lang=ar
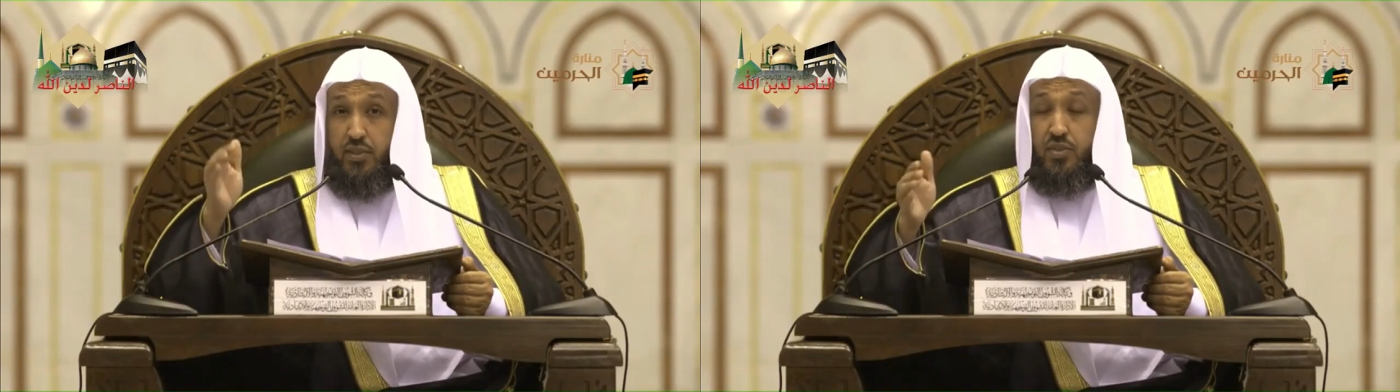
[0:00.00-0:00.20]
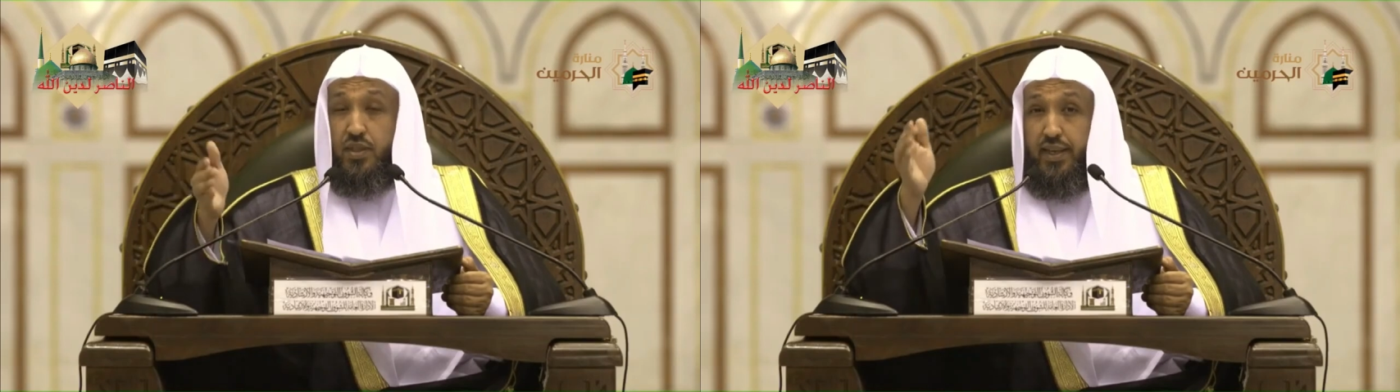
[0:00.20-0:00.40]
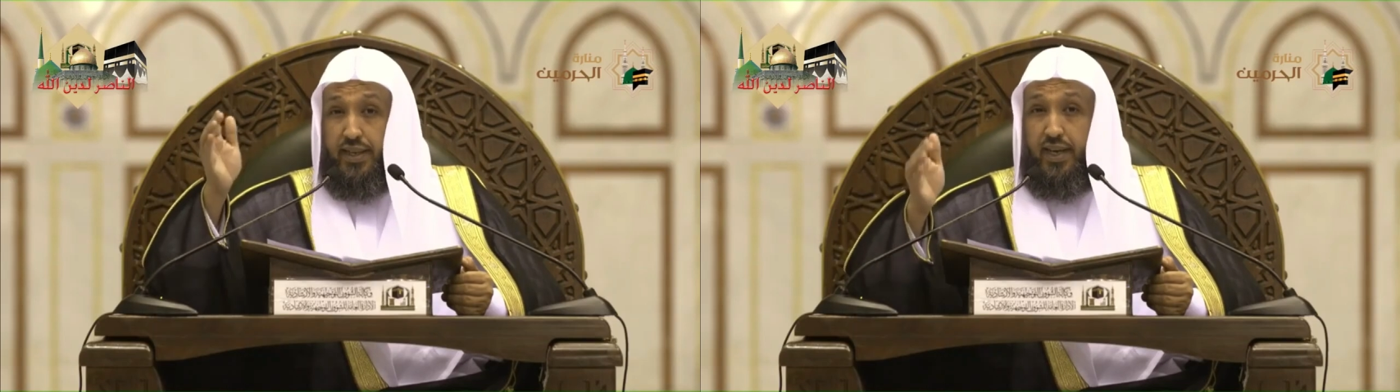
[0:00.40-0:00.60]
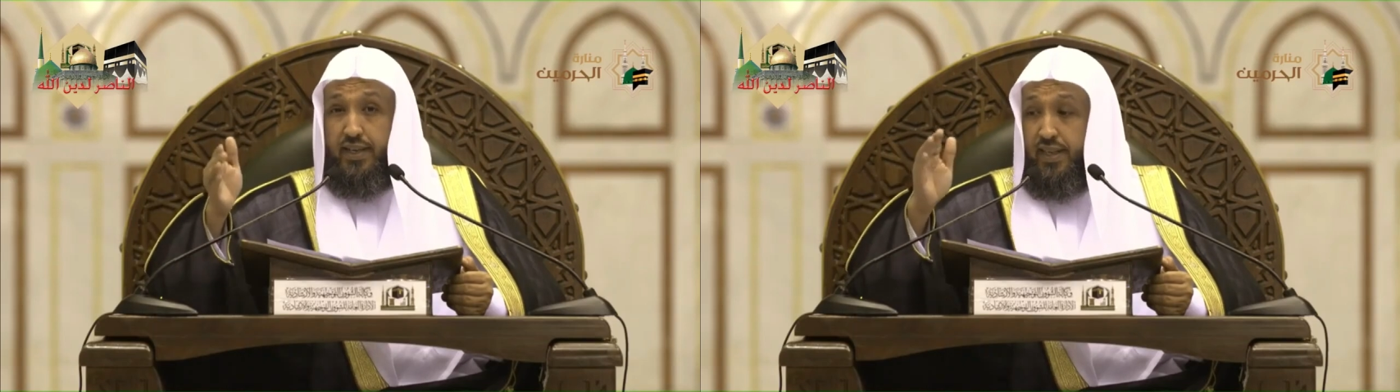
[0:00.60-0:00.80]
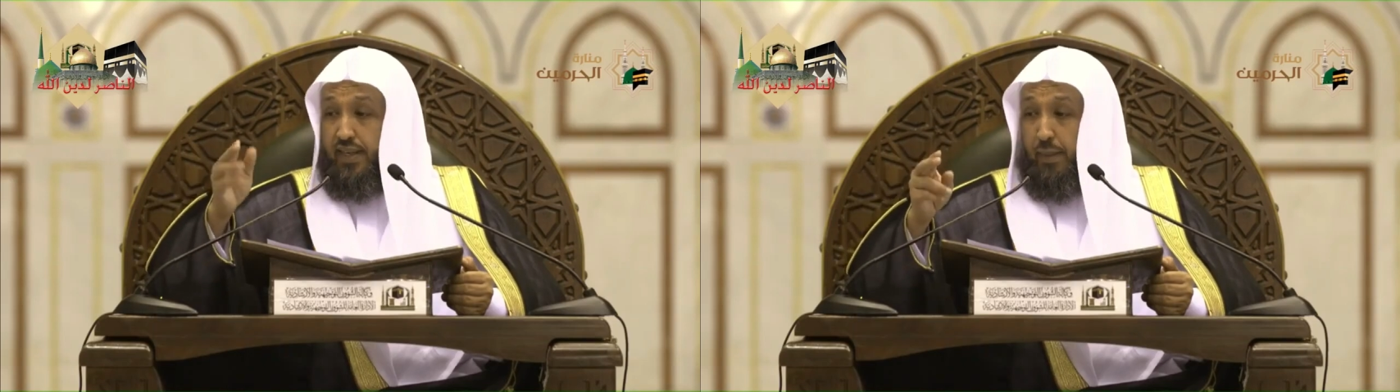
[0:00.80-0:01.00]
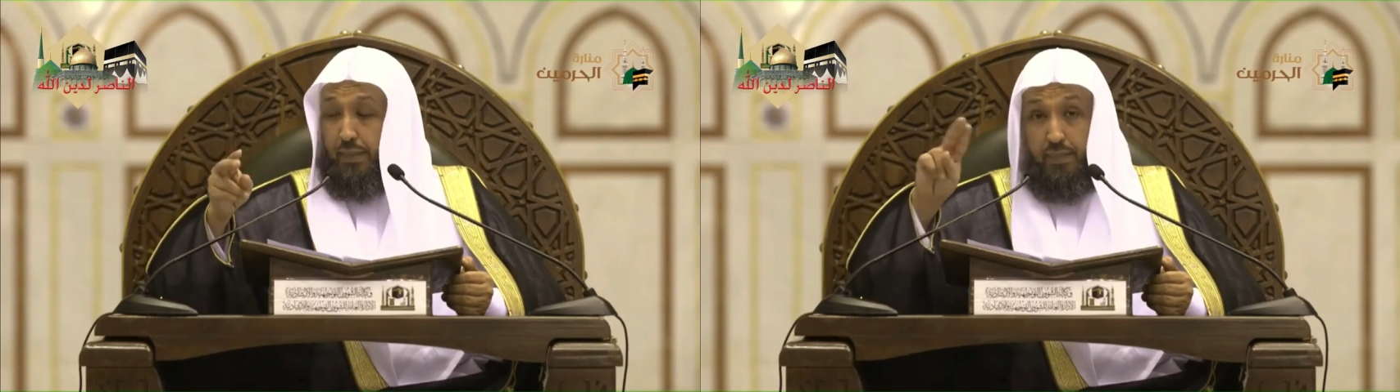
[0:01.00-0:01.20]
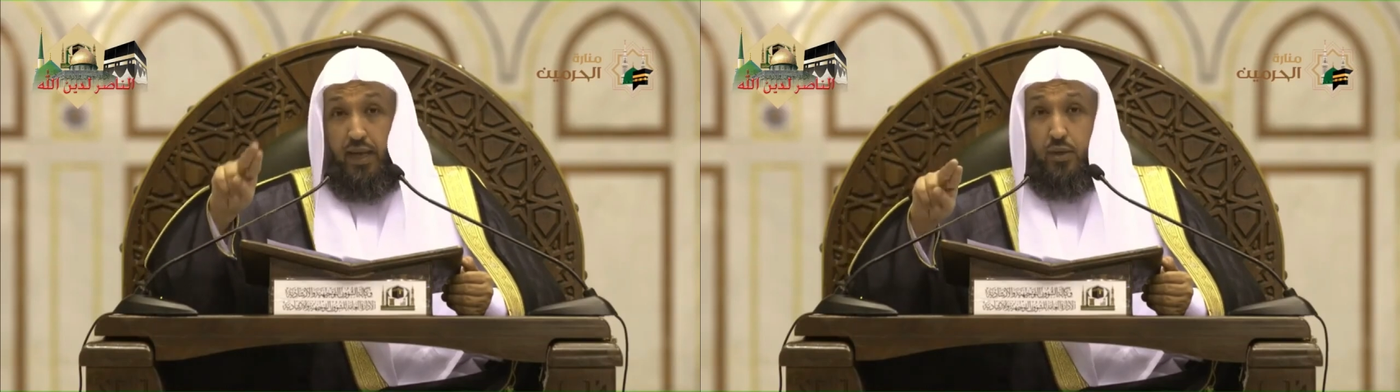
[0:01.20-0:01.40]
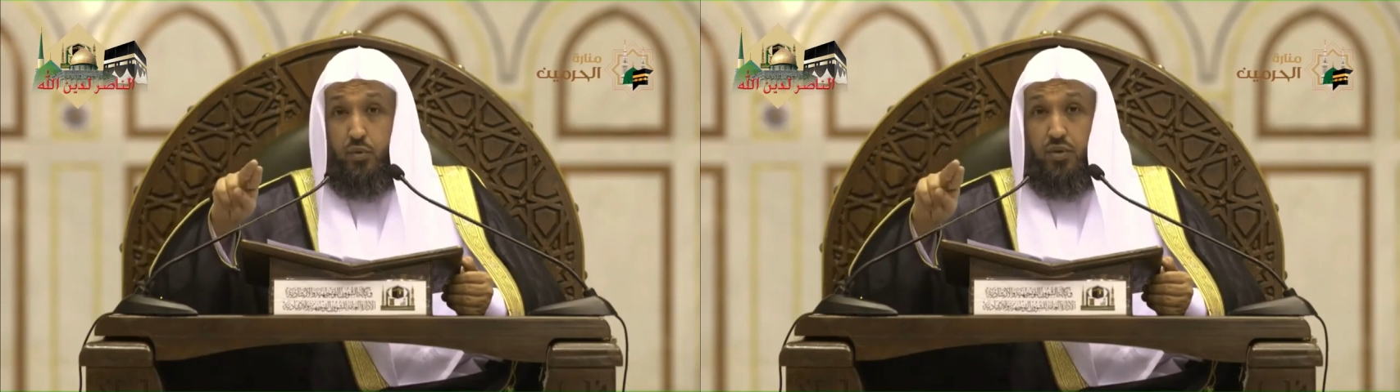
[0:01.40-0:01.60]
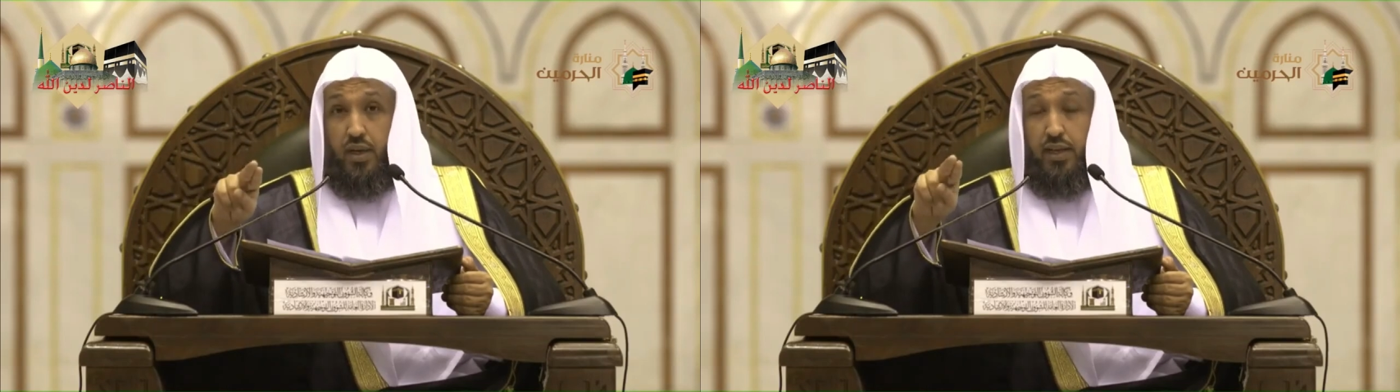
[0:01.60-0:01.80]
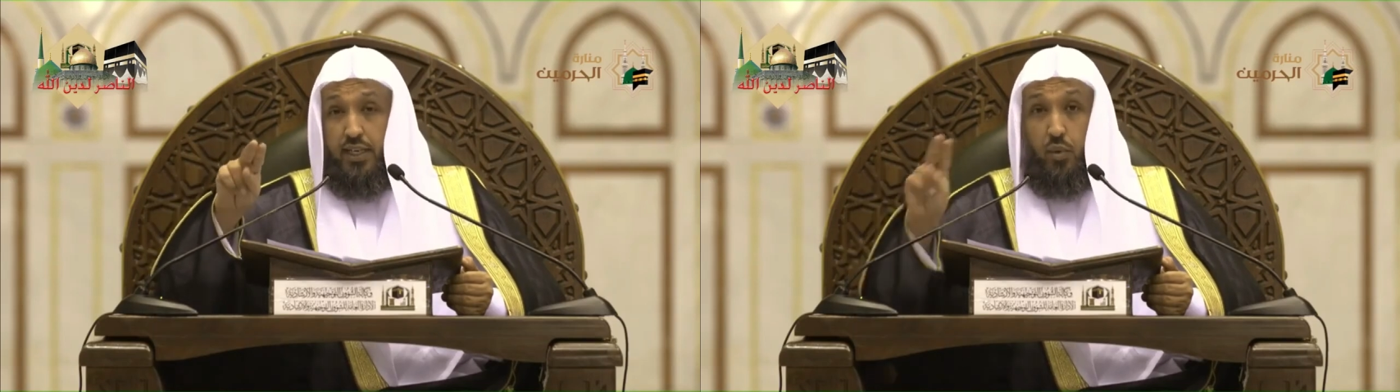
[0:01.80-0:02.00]
الصالح الكريم مع
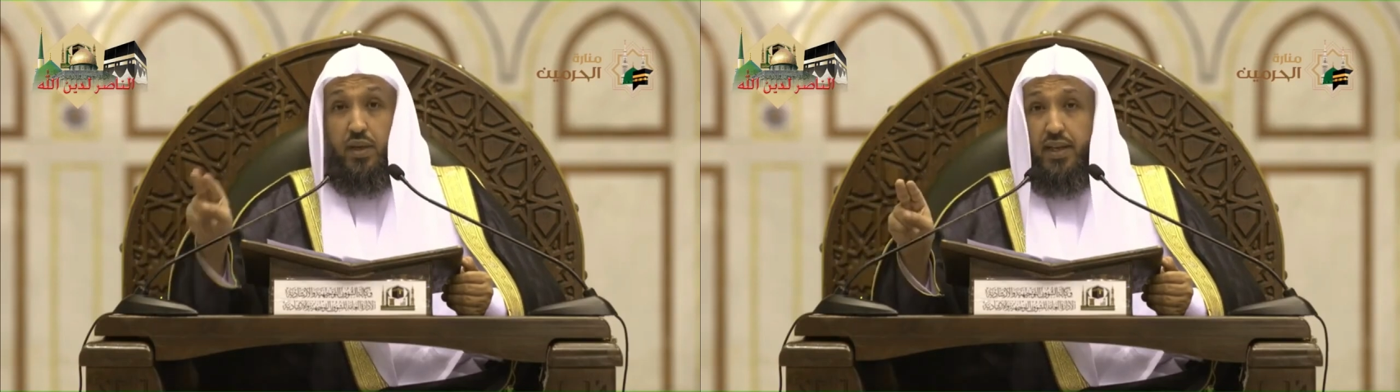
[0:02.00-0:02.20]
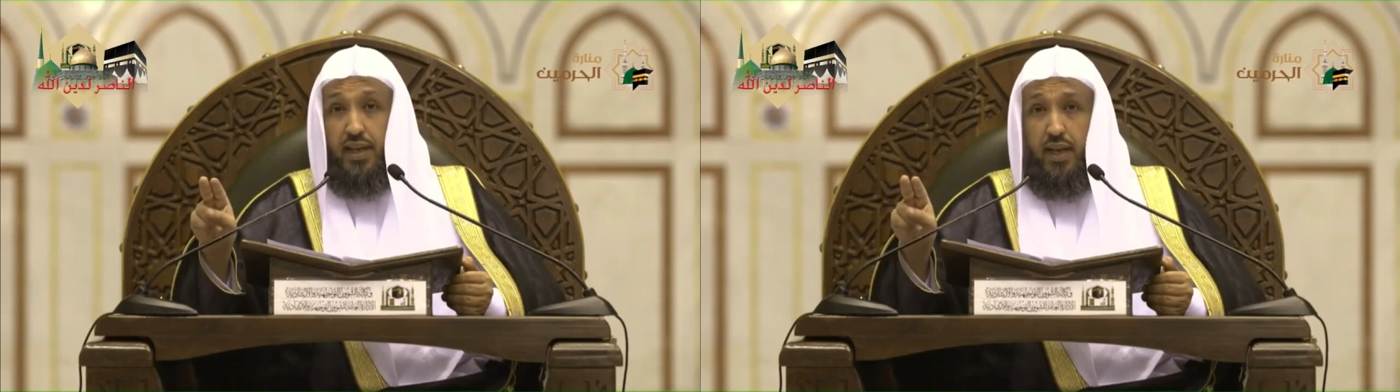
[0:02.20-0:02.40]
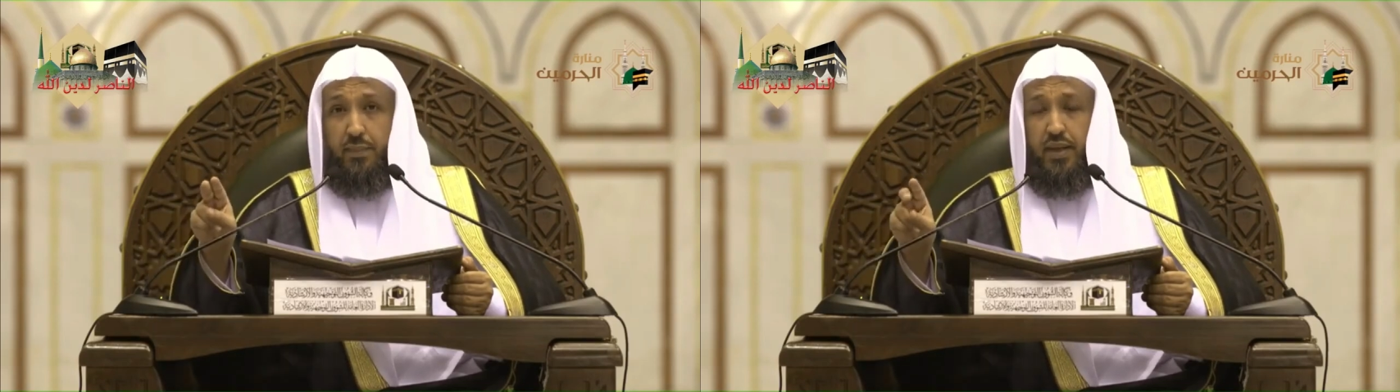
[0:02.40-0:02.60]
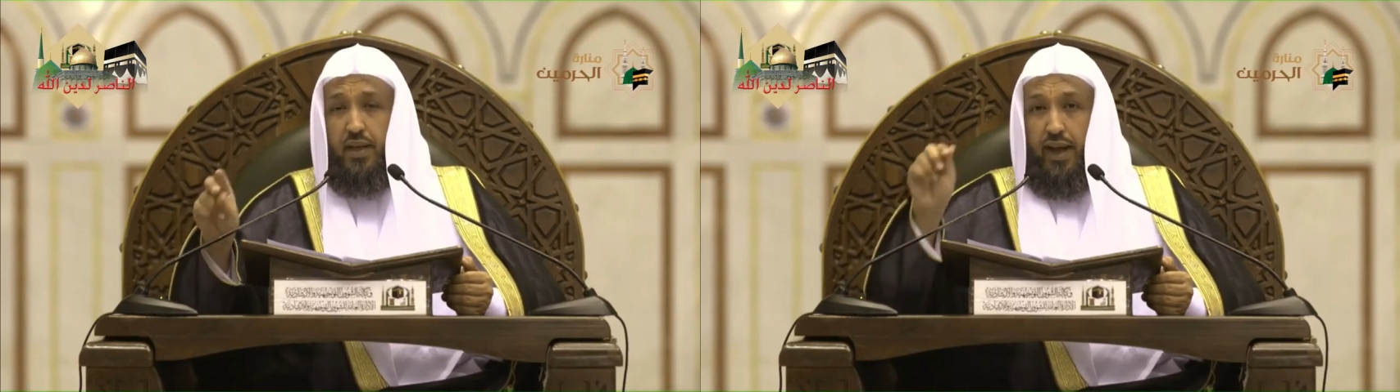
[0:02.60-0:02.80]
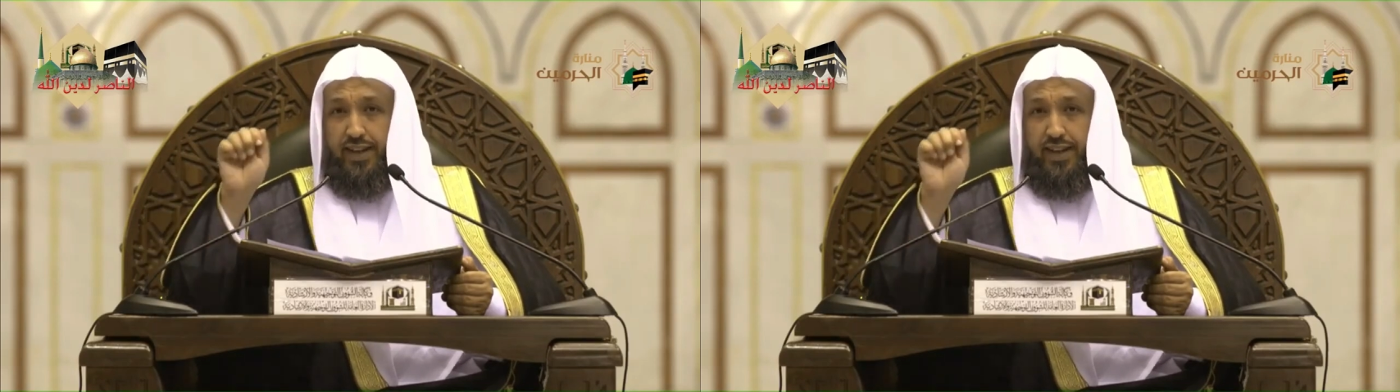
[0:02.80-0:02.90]
القرآن والقيام